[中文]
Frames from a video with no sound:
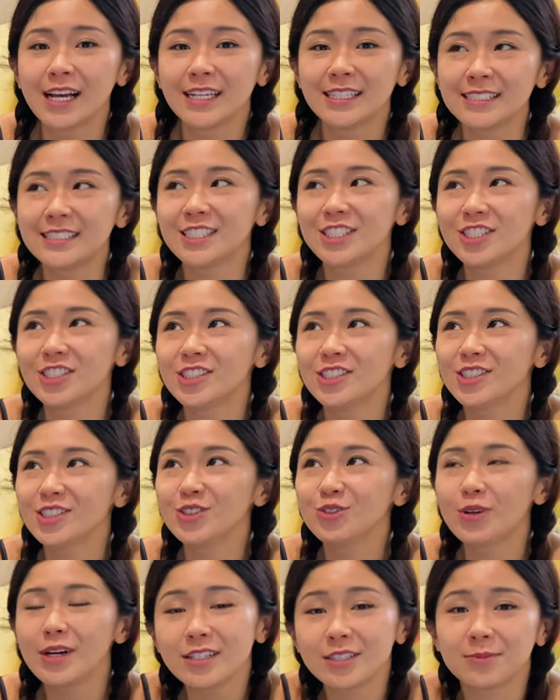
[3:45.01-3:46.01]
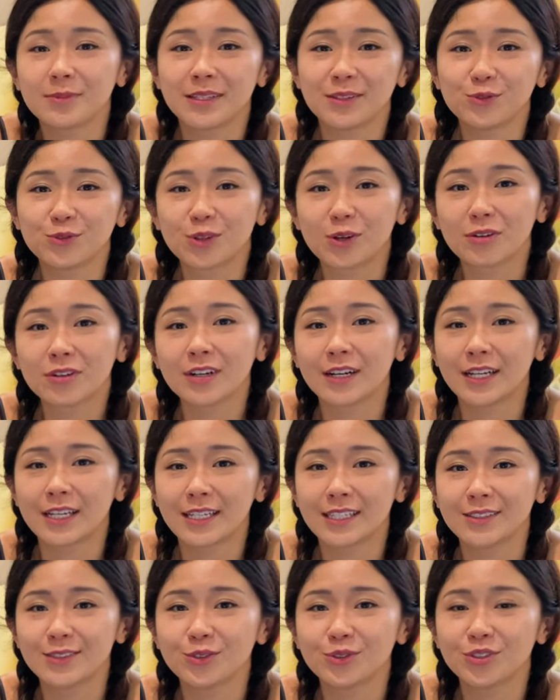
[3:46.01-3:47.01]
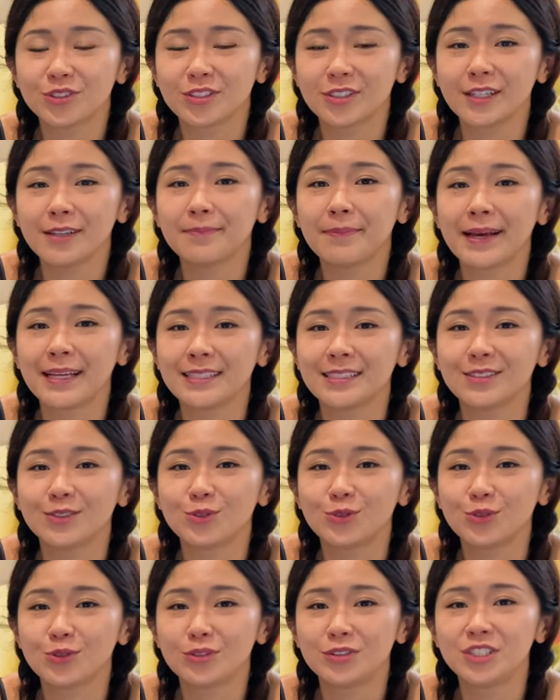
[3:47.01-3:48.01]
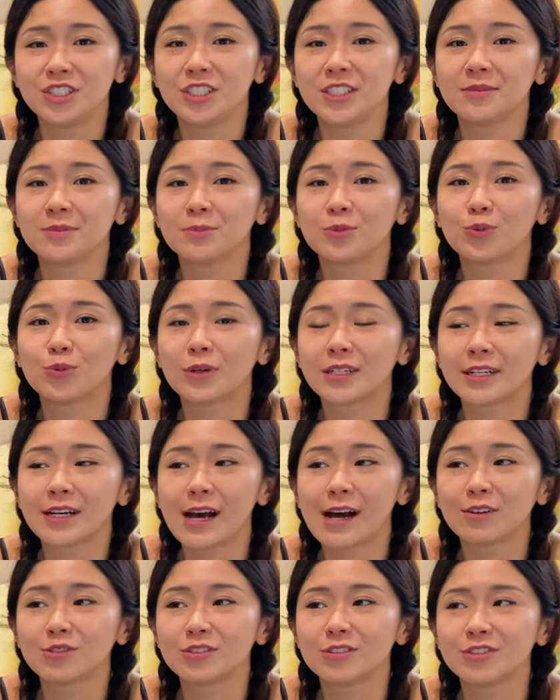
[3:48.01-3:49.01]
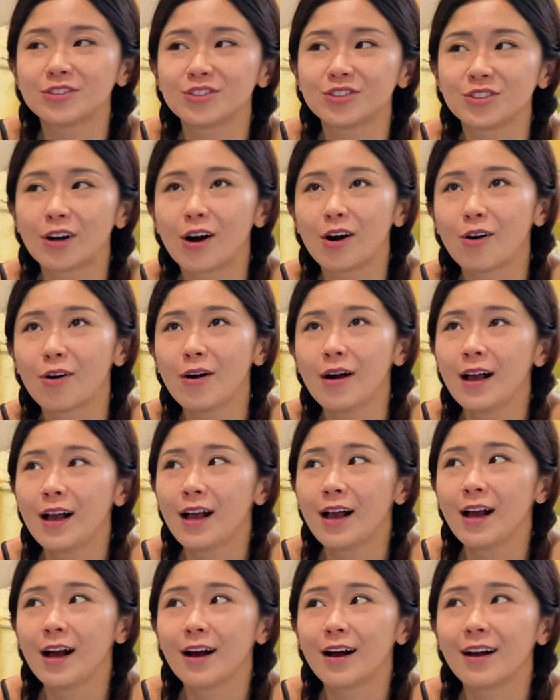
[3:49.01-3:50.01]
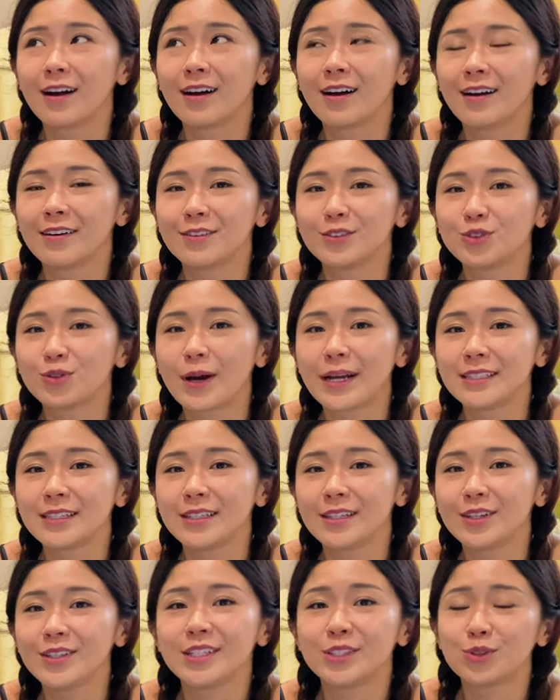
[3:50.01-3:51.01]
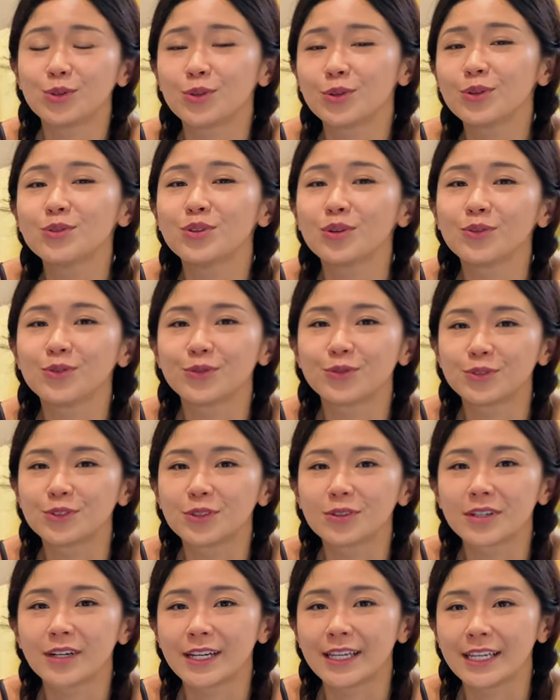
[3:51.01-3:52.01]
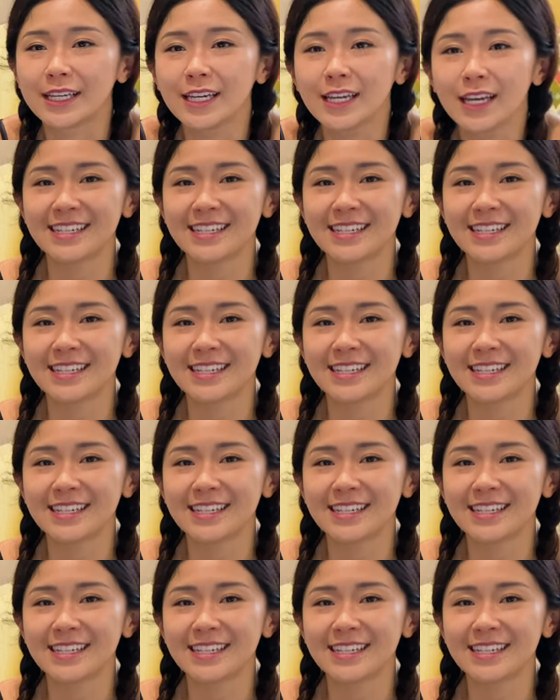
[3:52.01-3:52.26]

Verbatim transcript: 其实穿什么衣服都可以，就是一般你去 gym workout 的时候，呃，穿的那种运动服就可以。